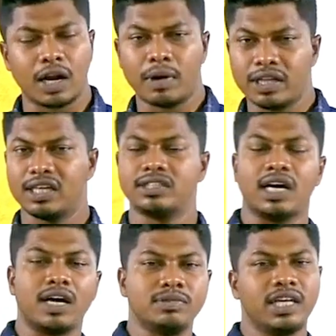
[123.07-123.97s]
காரணமாக இந்த
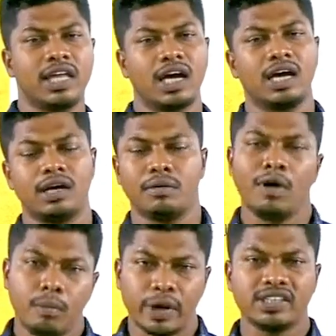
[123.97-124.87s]
சங்கம் செய்த
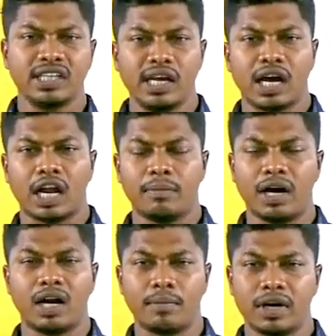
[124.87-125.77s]
முயற்சிகளின்
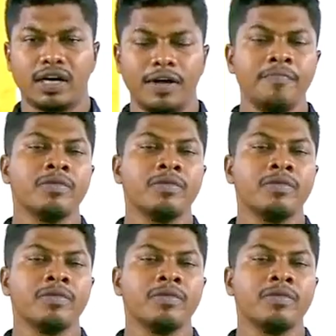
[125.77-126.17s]
காரணமாக நமக்கு